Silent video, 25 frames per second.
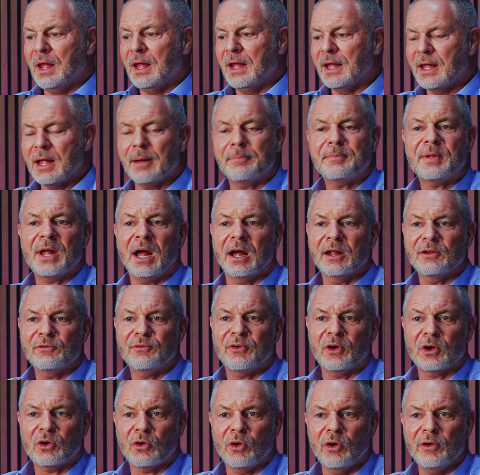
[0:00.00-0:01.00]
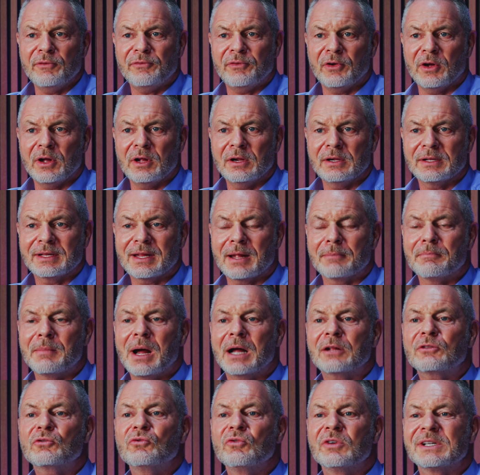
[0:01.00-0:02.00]
ich habe hier einen Verkäufer, der
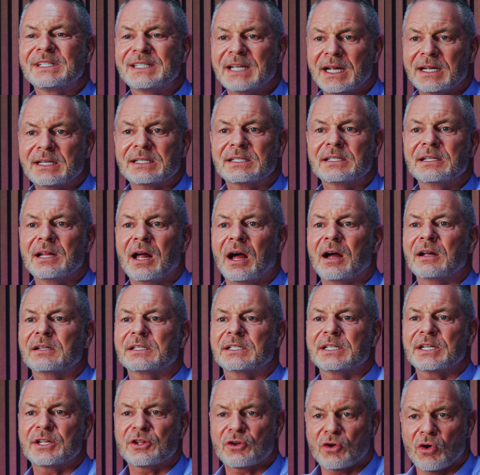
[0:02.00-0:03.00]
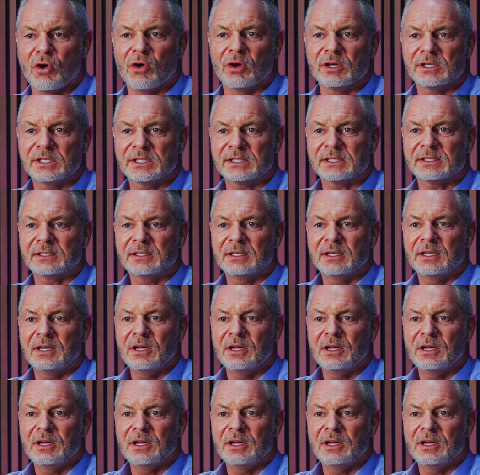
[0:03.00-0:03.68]
macht nur 86 Calls